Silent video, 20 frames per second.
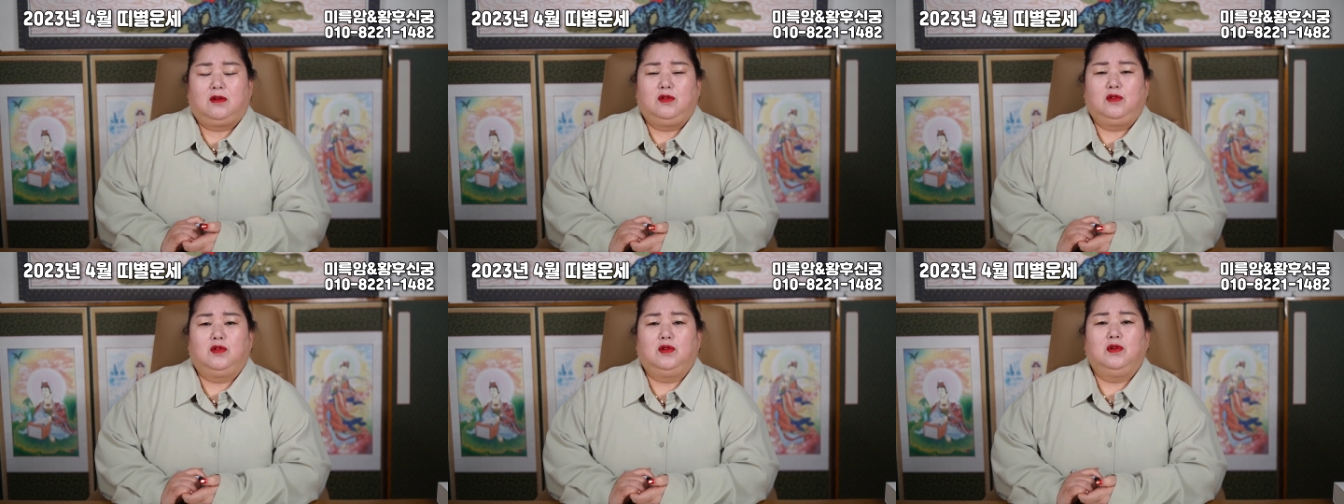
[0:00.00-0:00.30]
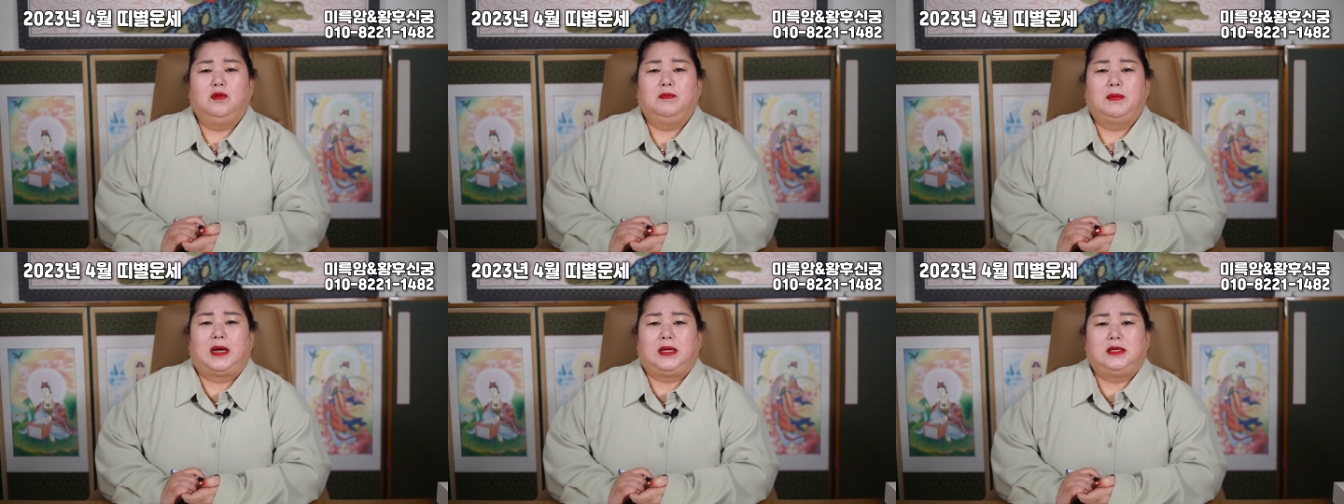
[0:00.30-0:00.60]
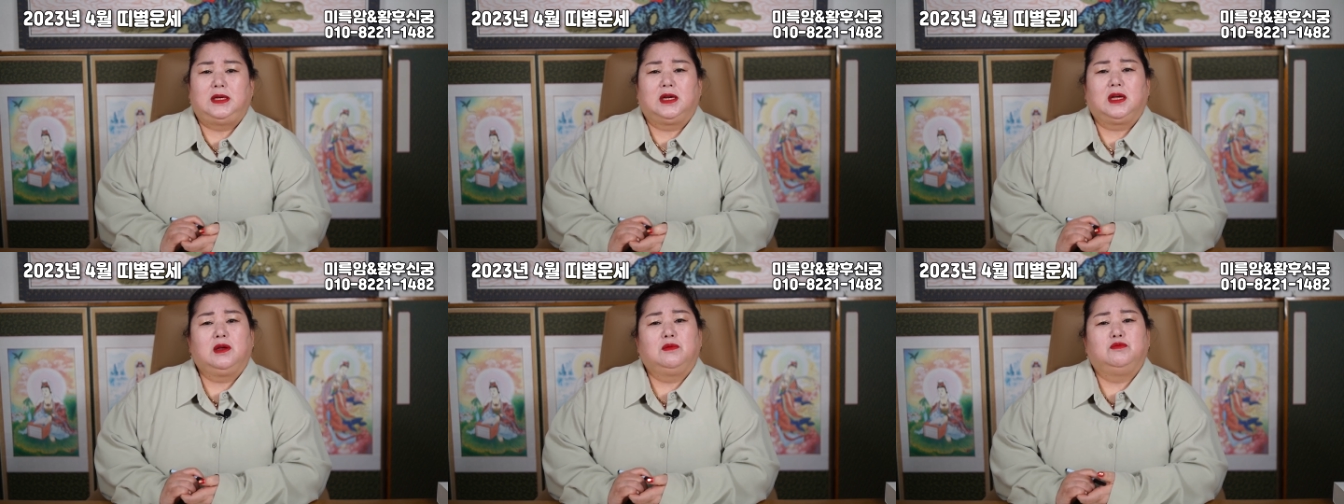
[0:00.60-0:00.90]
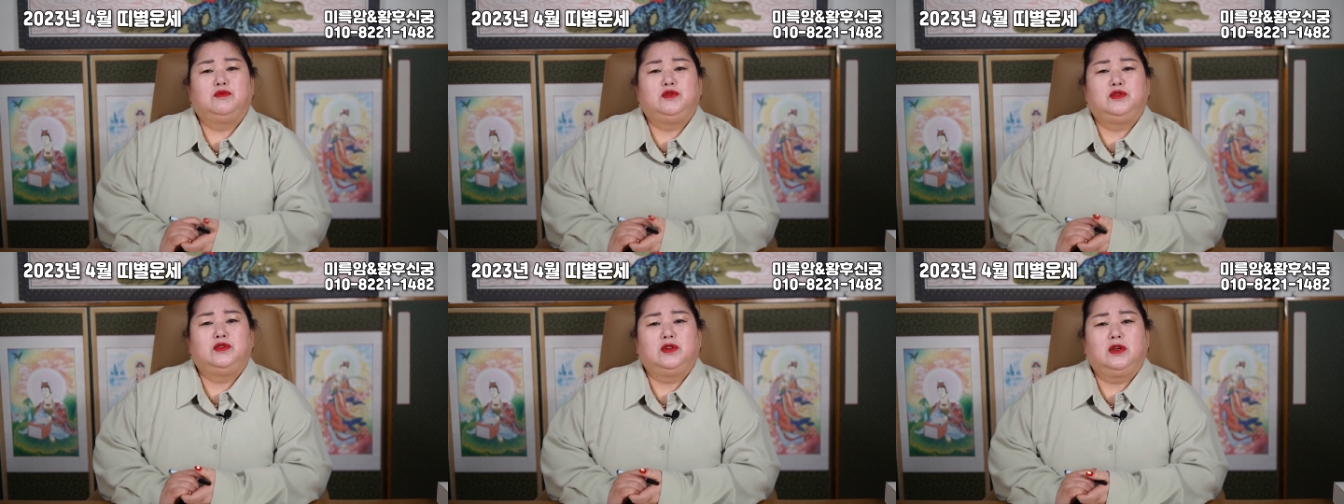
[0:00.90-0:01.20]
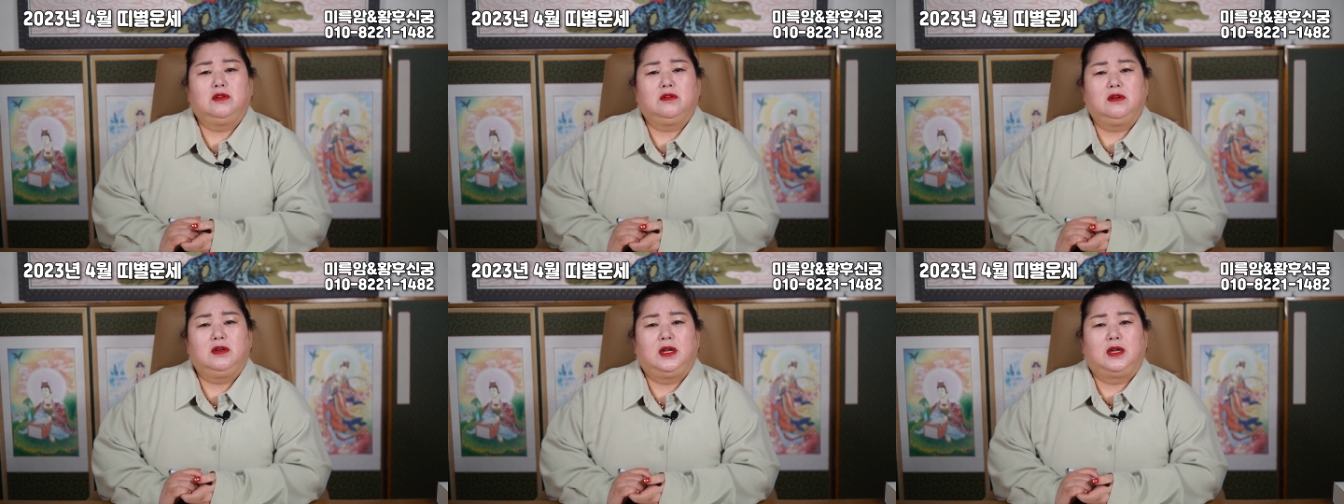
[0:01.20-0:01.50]
그리고 만약에
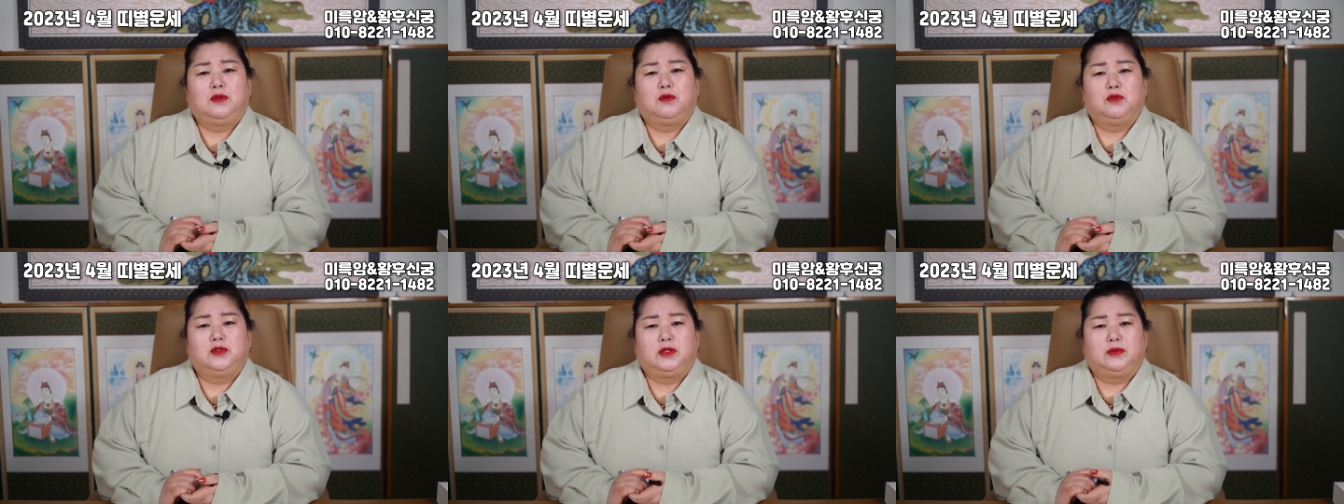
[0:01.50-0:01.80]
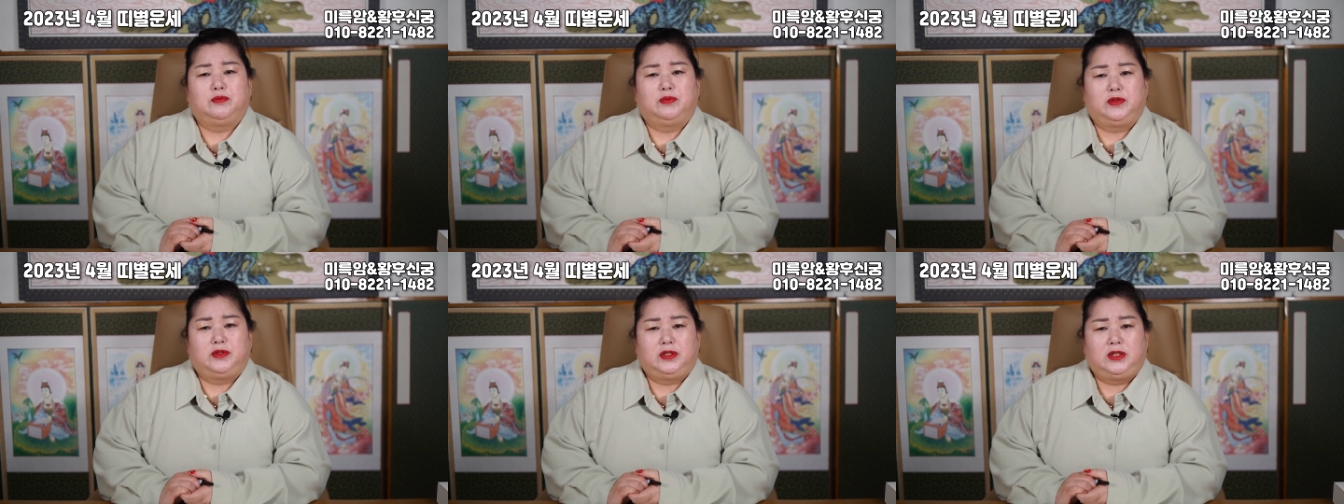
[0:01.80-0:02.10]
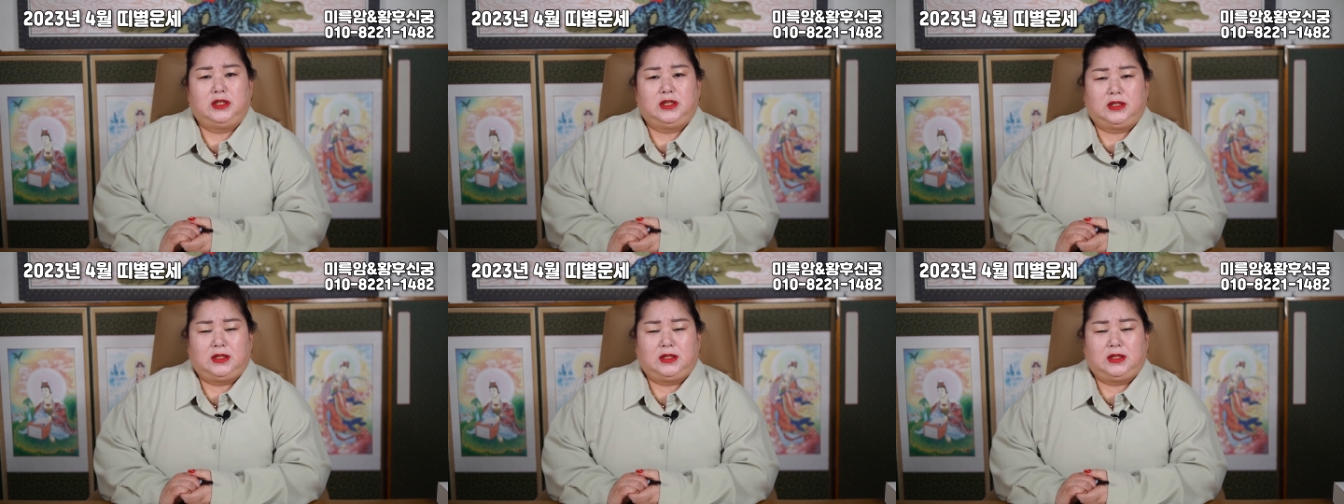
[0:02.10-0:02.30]
문서를 내놓으신 분이